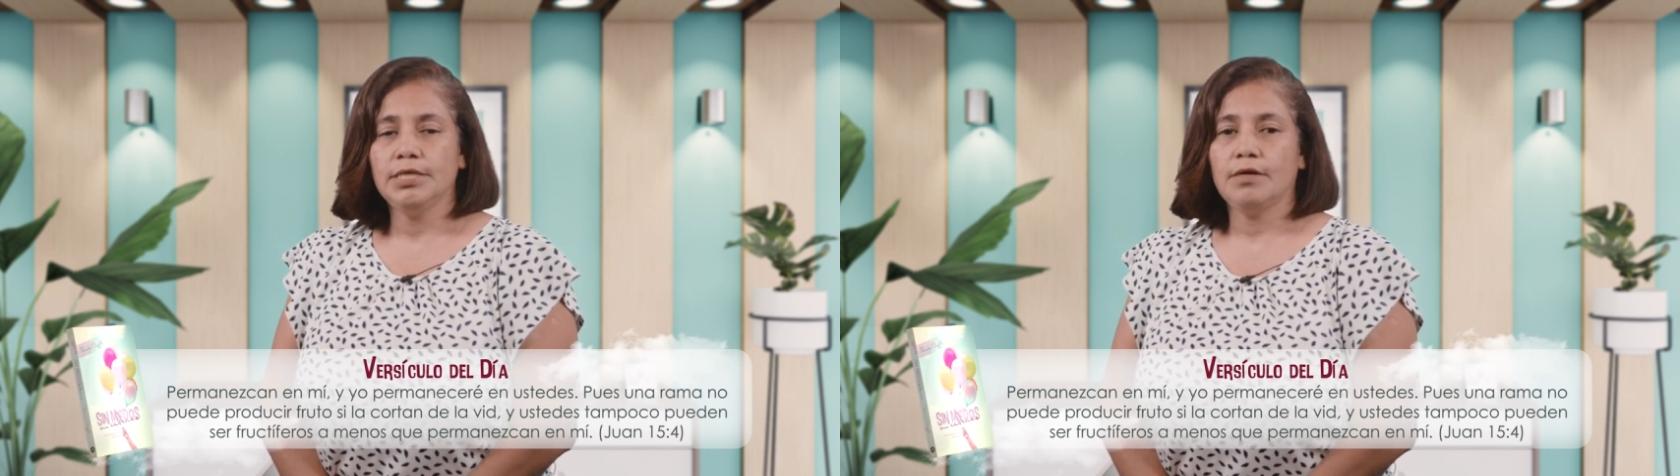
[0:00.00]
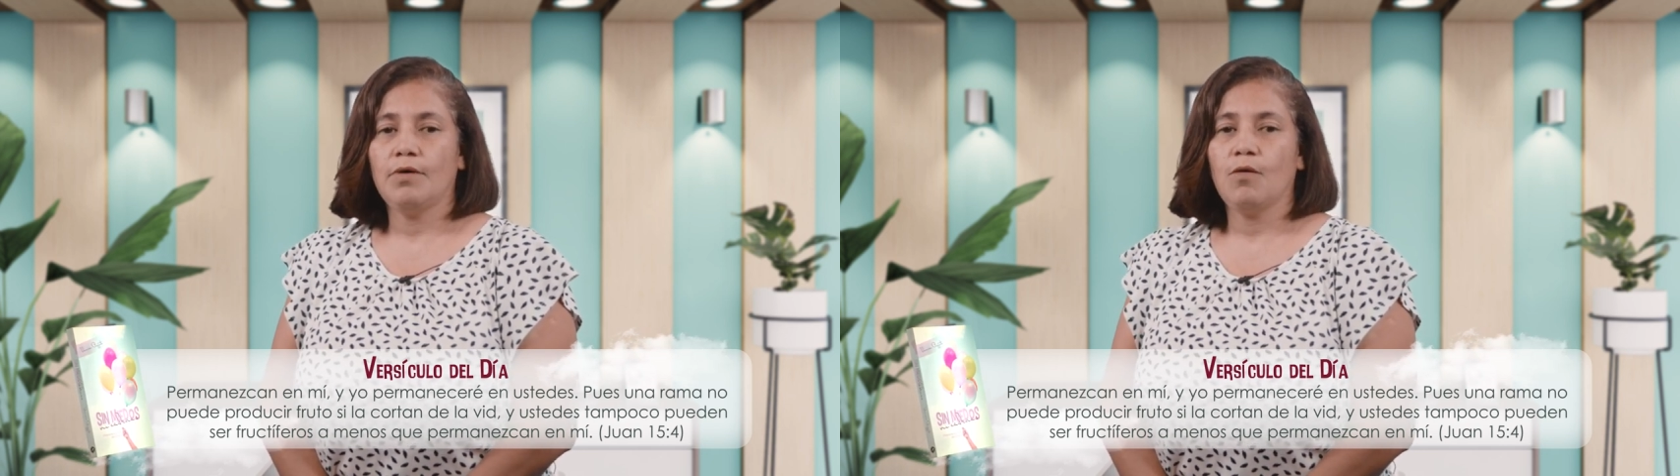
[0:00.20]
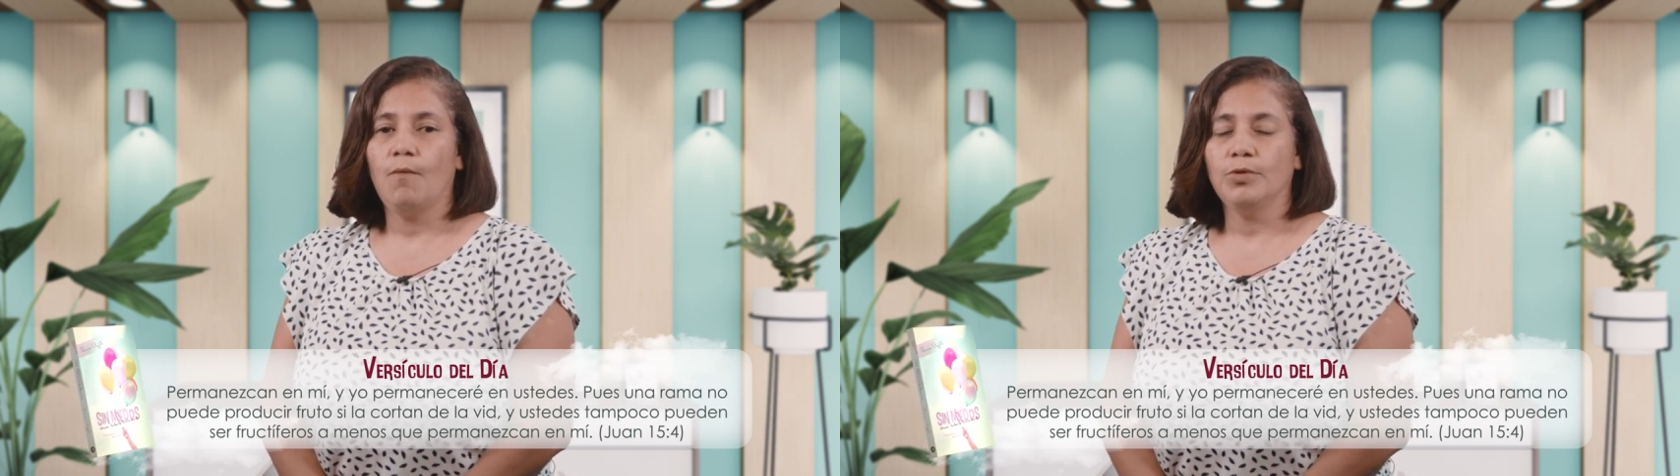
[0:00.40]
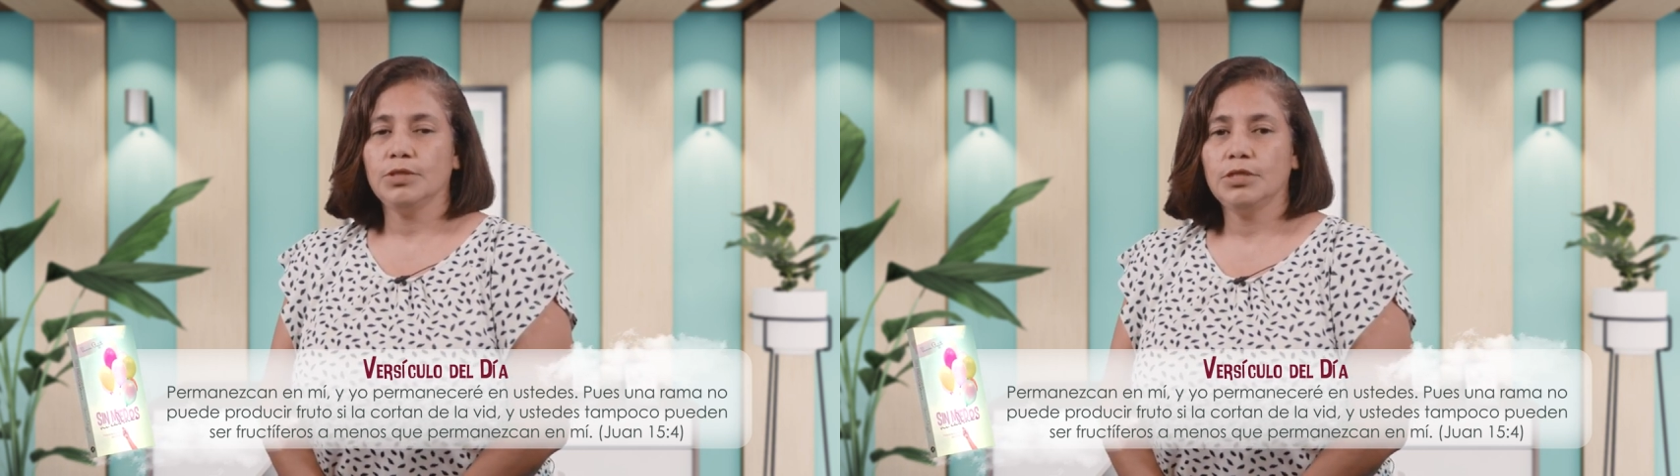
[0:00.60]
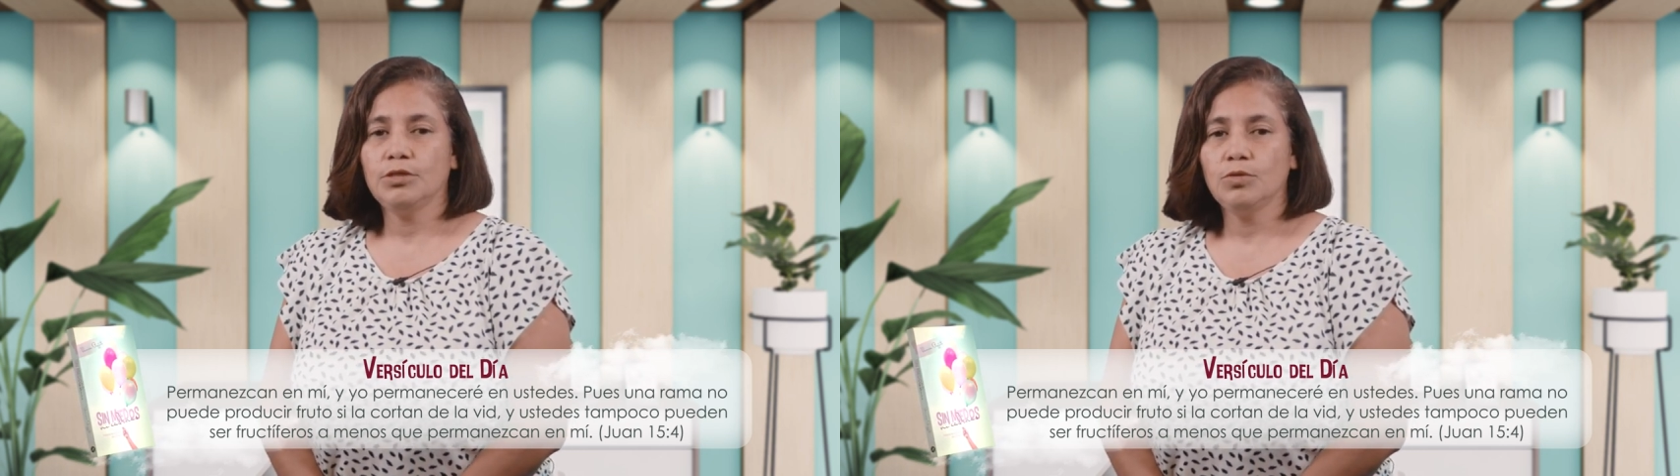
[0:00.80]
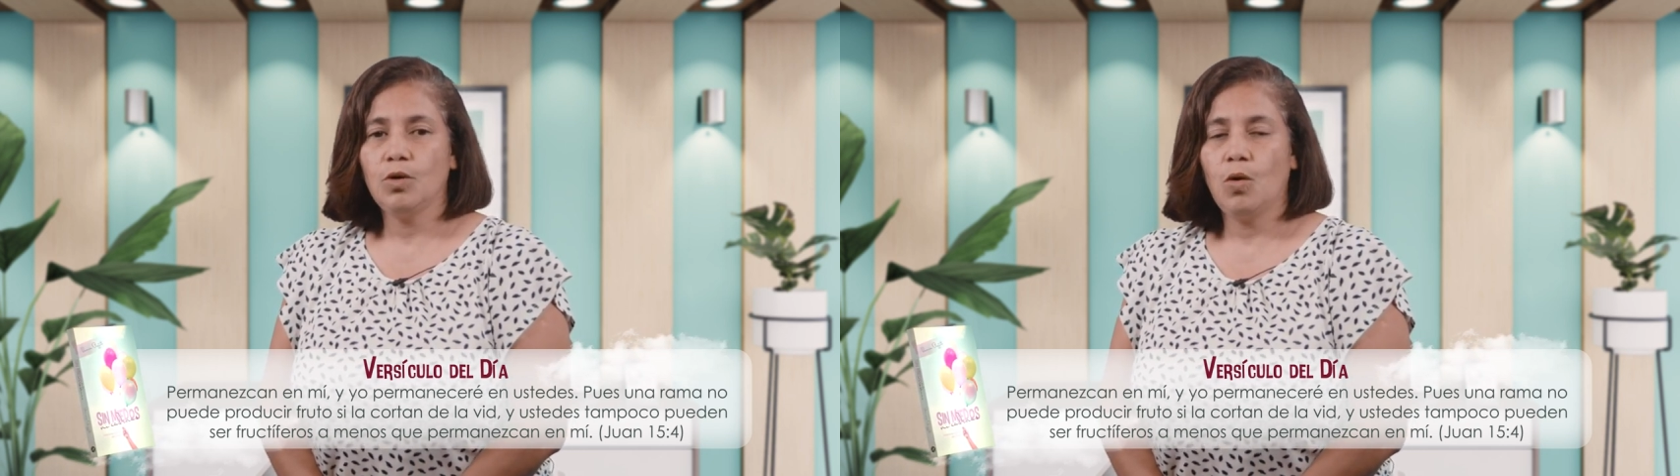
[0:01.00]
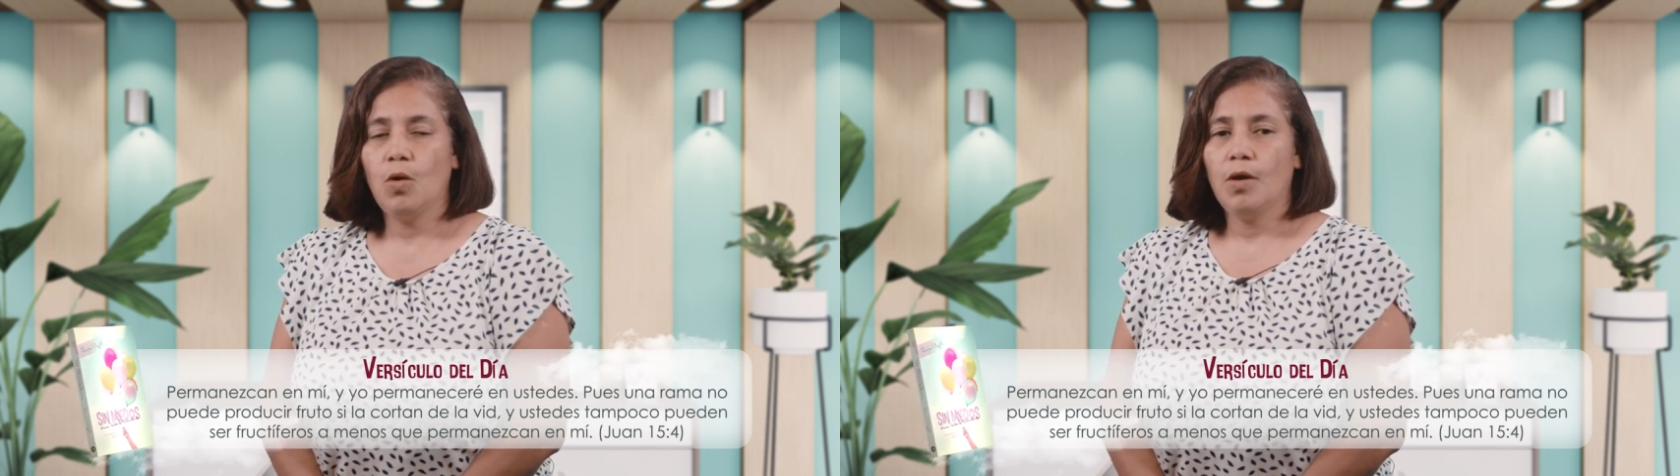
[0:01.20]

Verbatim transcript: lleva como título